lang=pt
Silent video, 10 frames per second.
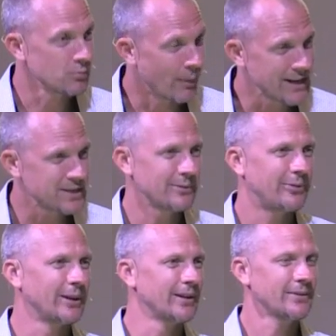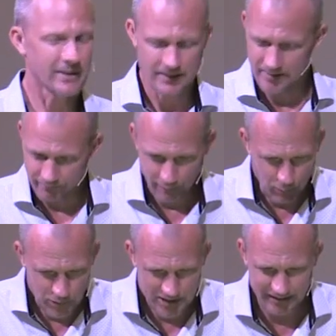mais um filho. Foi
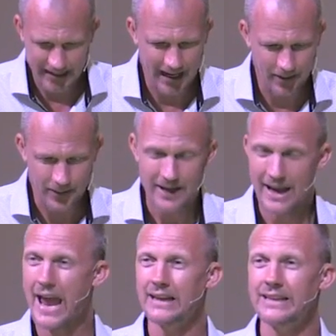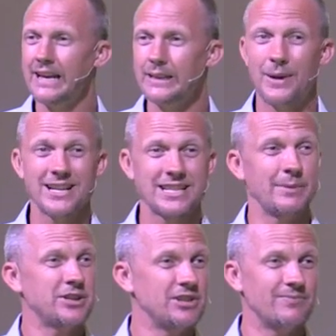muito legal. Ele, ele
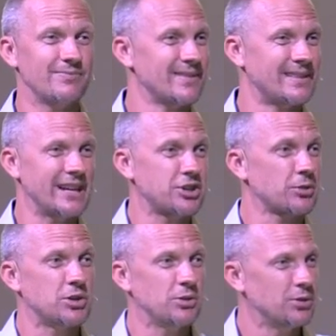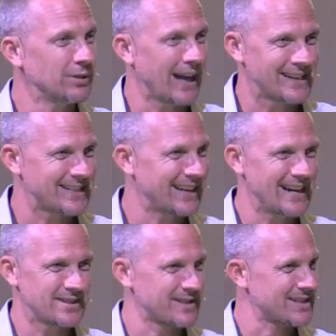basicamente deixou tudo lá
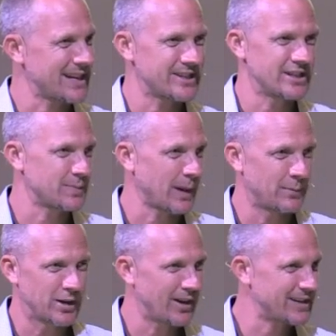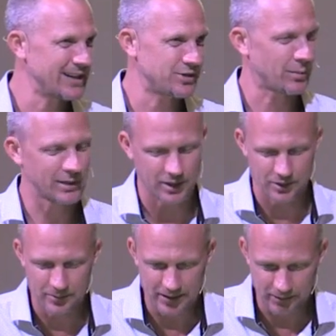atrás nos Estados Unidos para mudar aqui e trabalhar
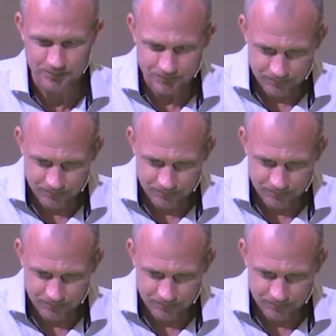comigo.